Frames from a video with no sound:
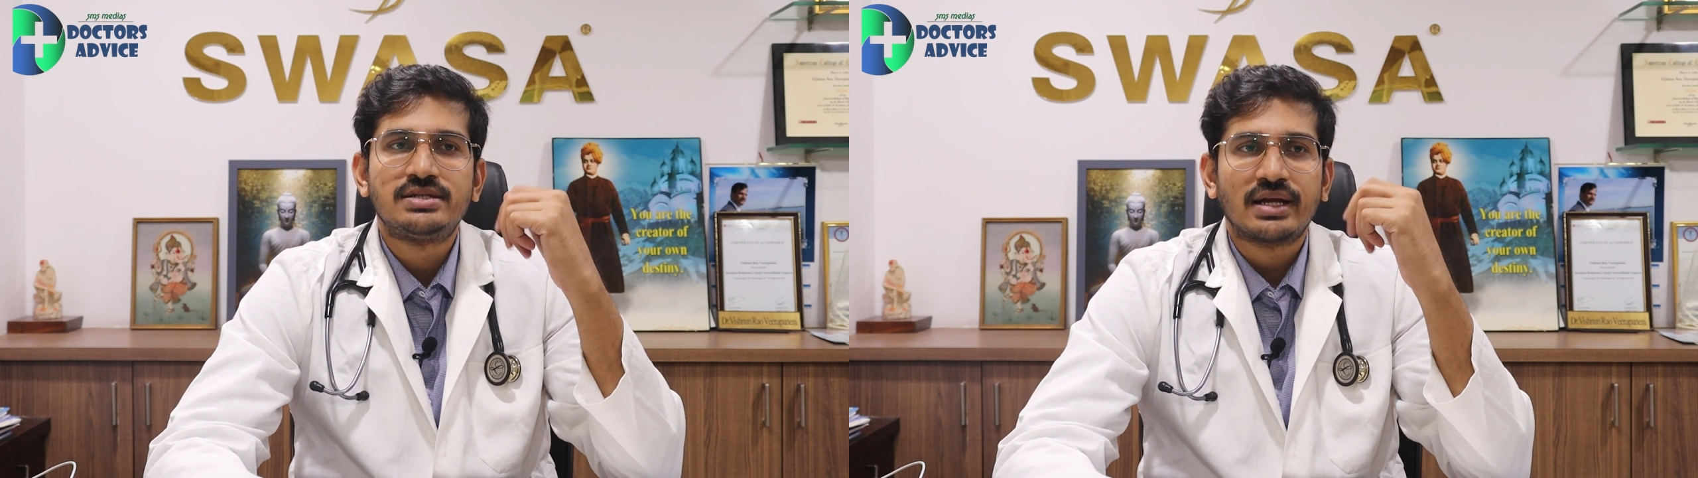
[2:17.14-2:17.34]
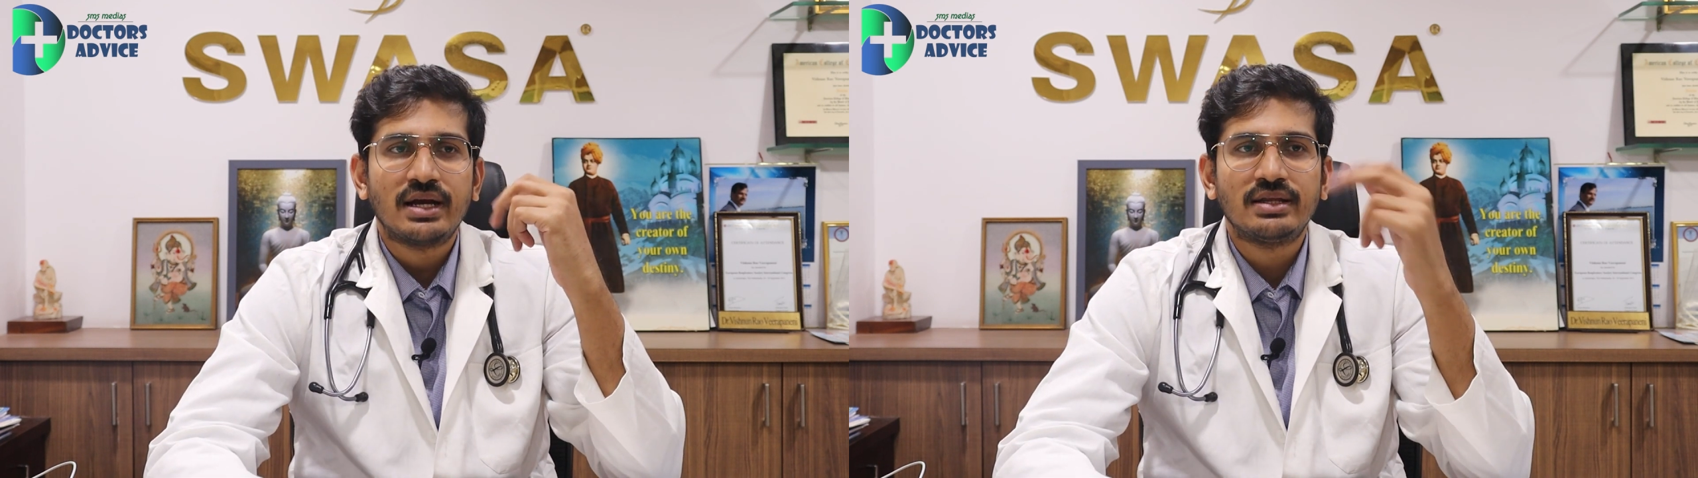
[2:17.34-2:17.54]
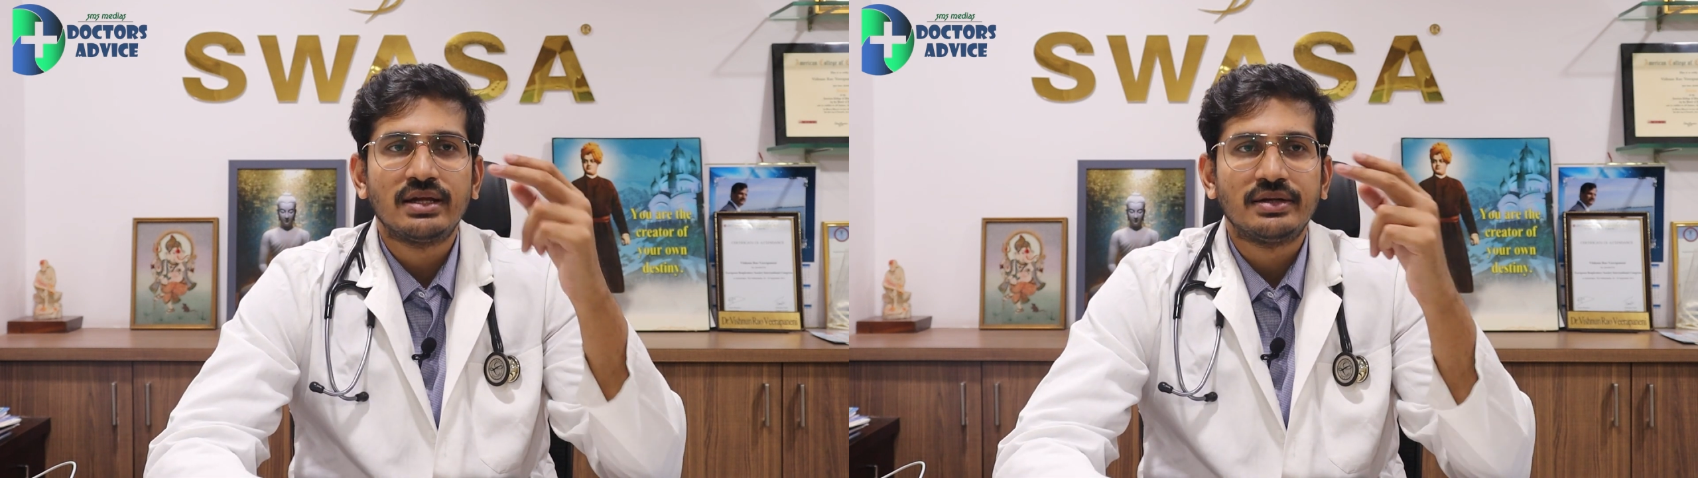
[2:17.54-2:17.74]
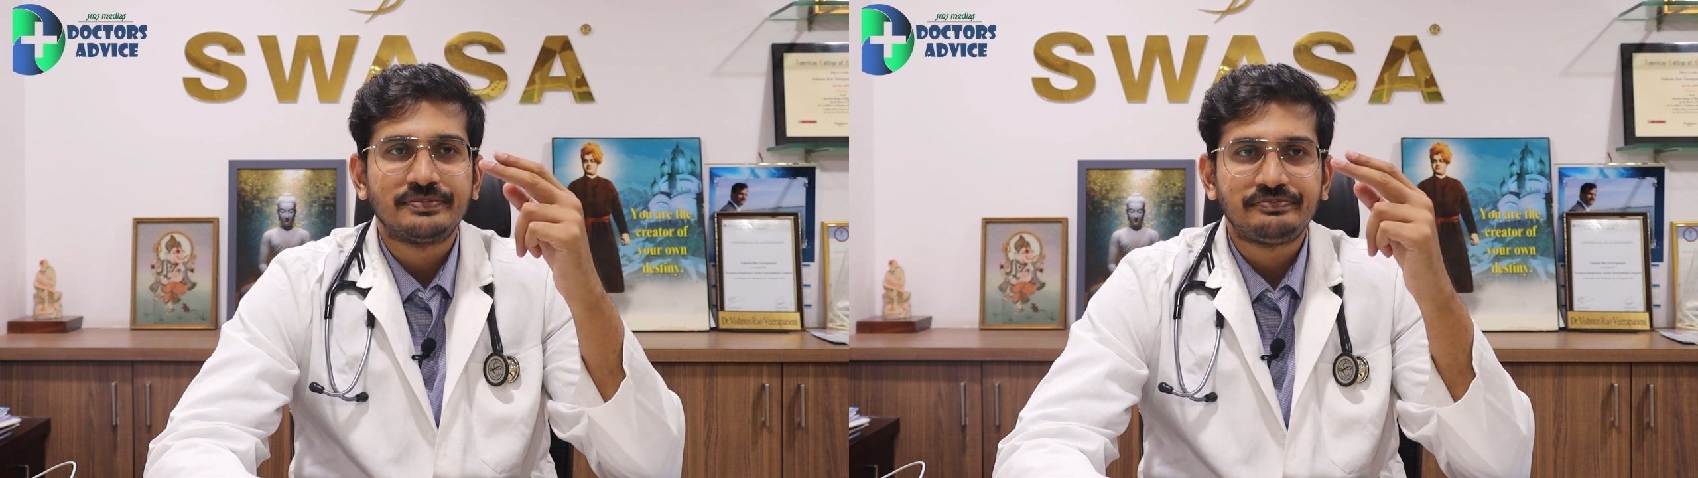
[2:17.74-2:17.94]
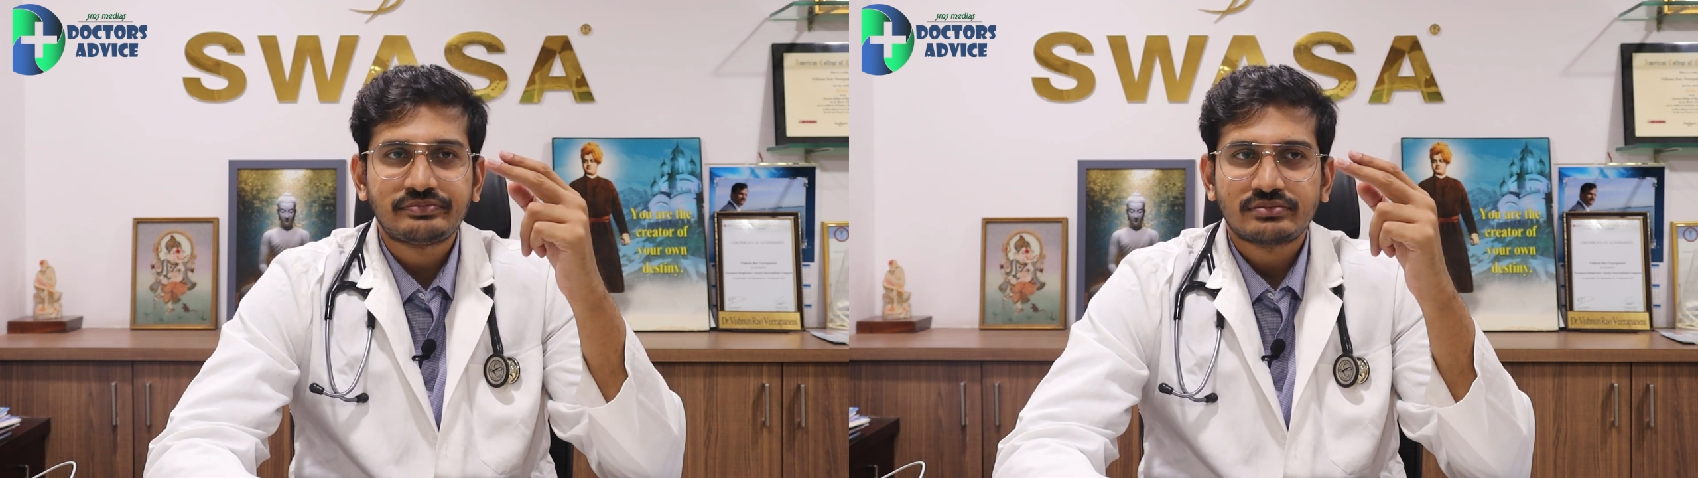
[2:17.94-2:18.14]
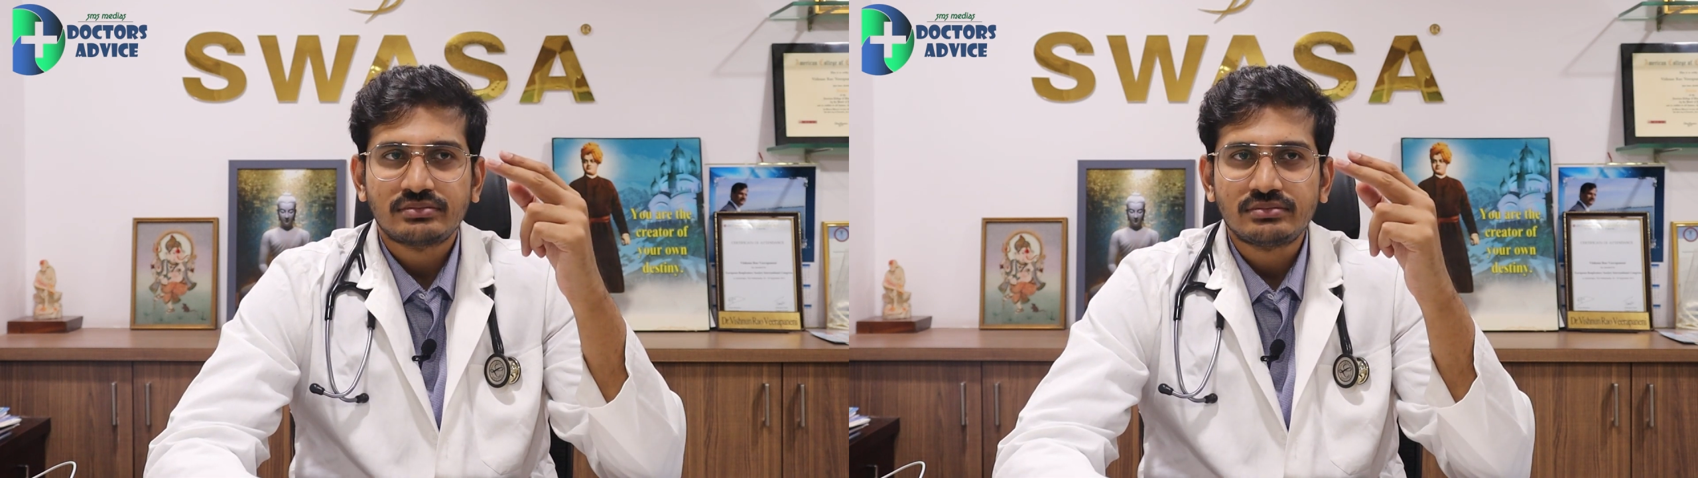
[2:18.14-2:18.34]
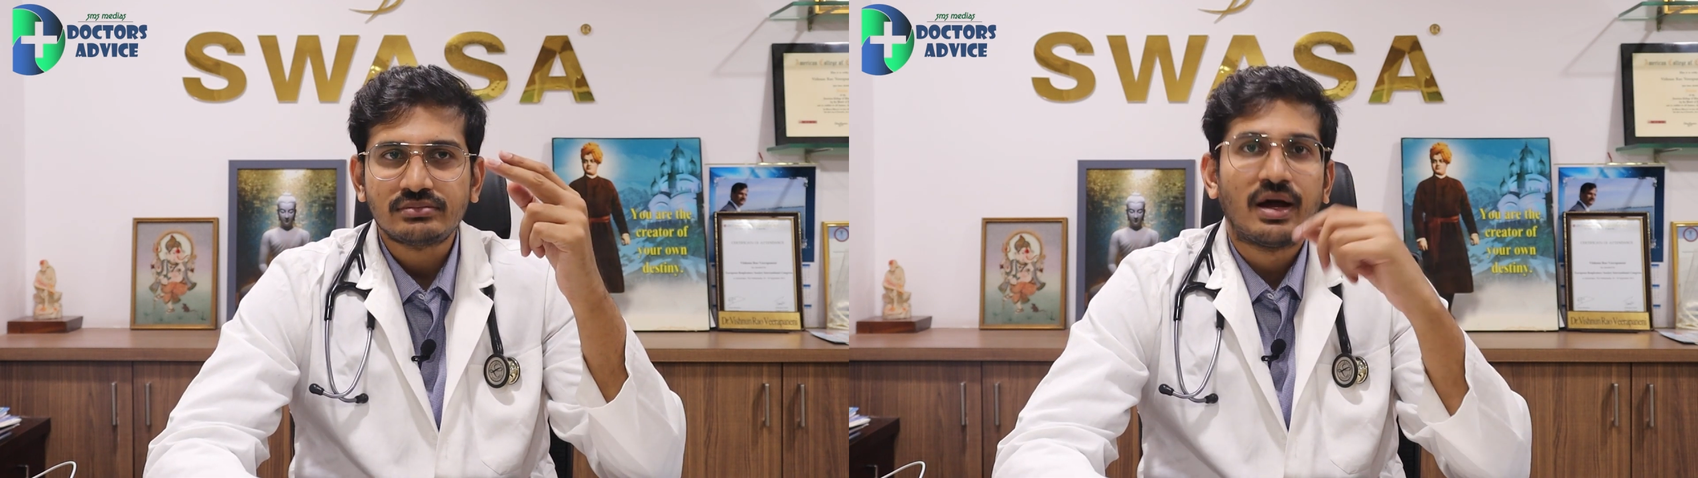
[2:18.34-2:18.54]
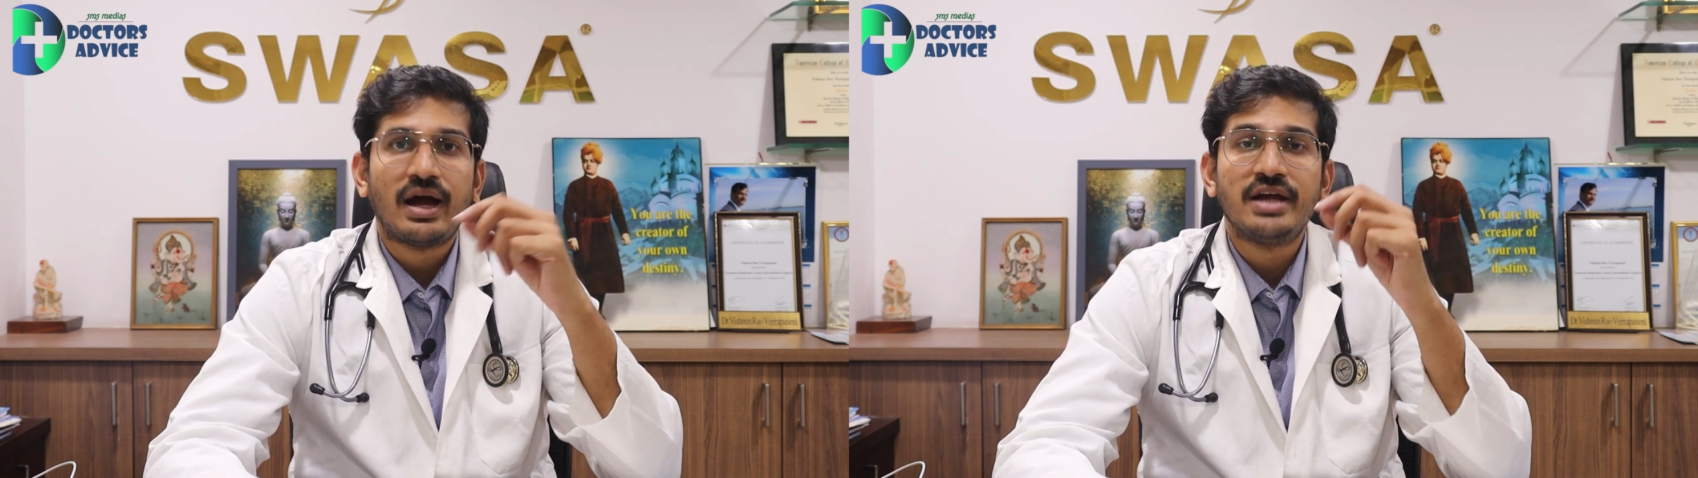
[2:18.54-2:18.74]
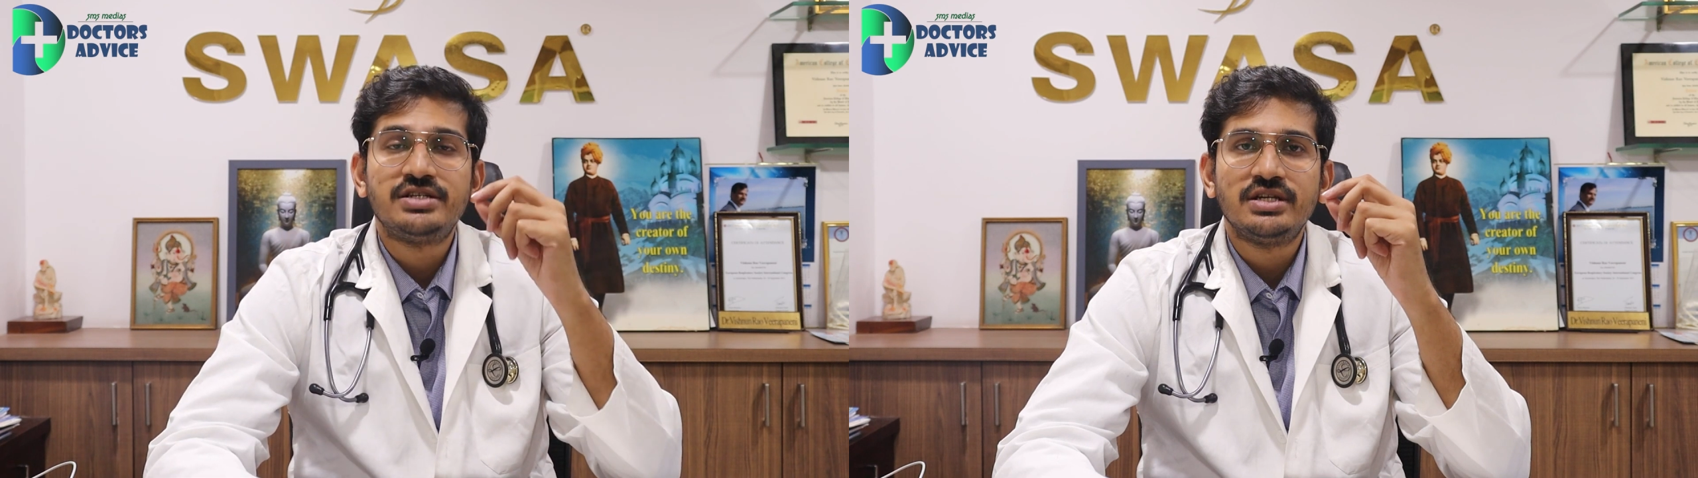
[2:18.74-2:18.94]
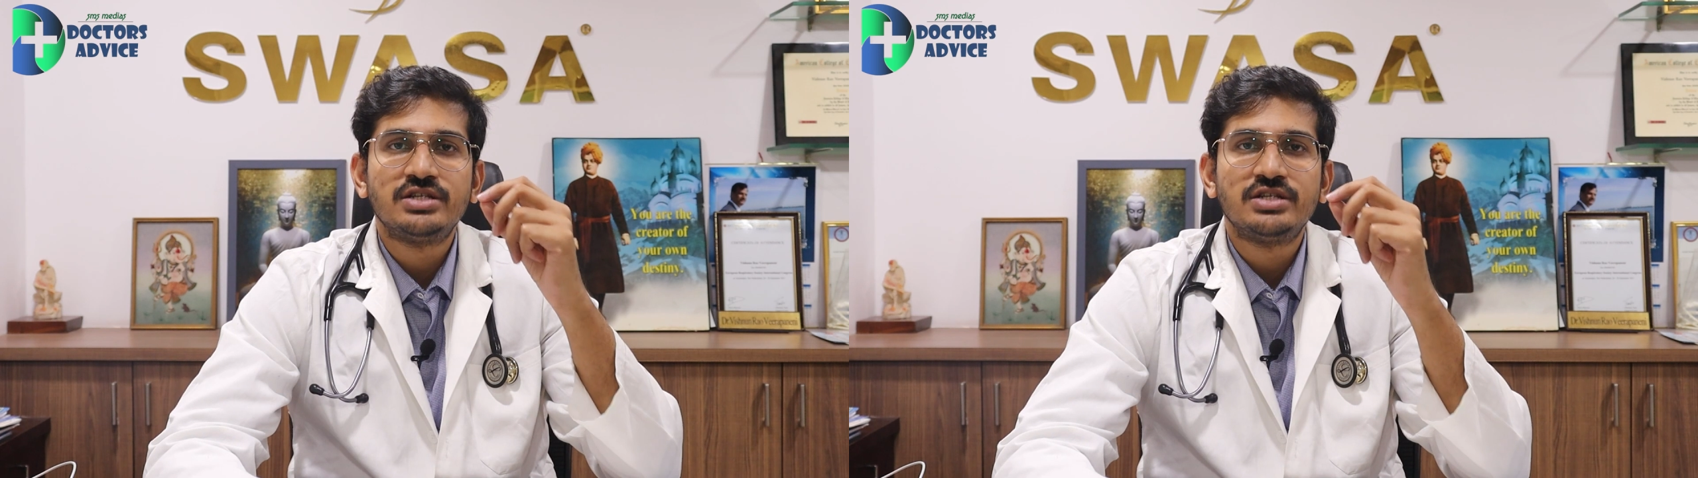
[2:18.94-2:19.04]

సెకండ్ థింగ్ హైజీన్